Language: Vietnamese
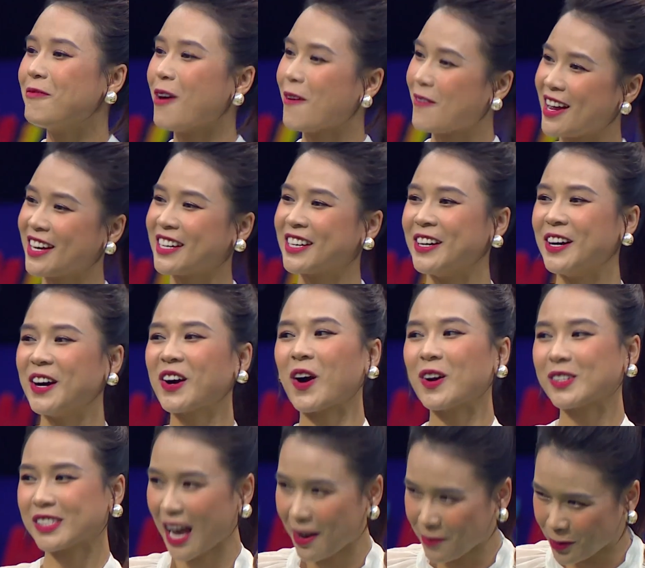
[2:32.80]
Một lần nữa
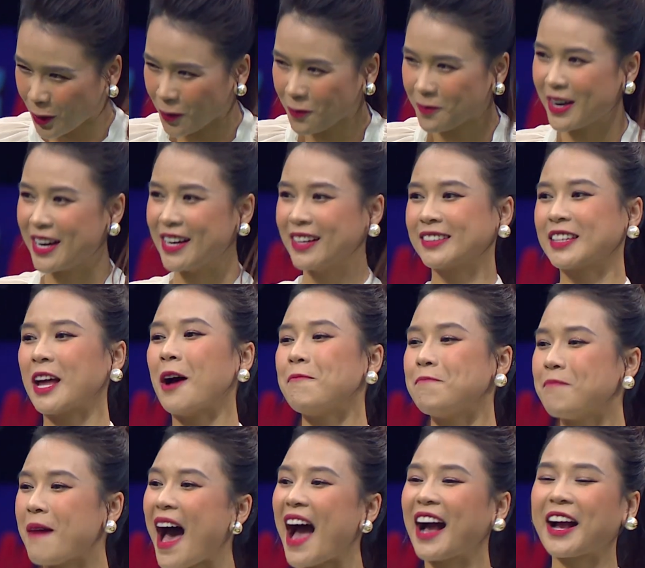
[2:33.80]
cô Sam chúc mừng top
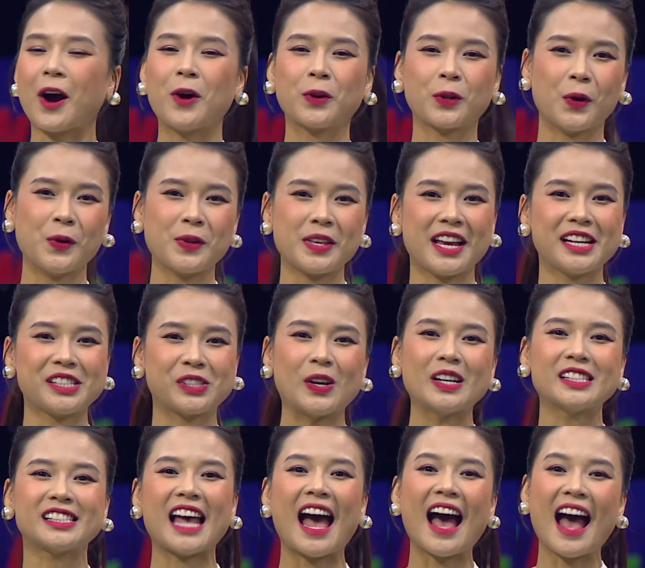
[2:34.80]
ba cầu thủ nhí
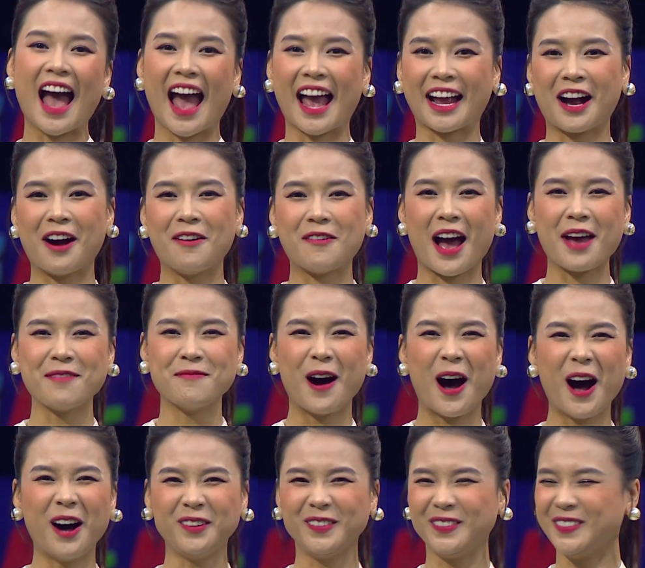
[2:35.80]
xuất sắc hai không hai
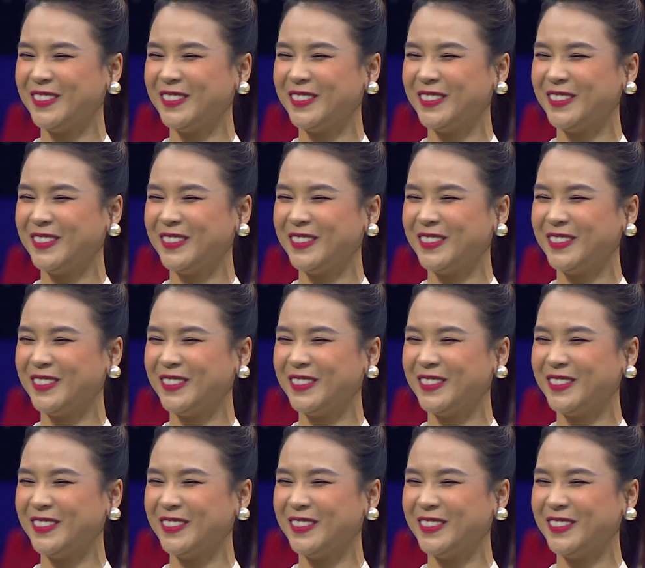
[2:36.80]
mốt.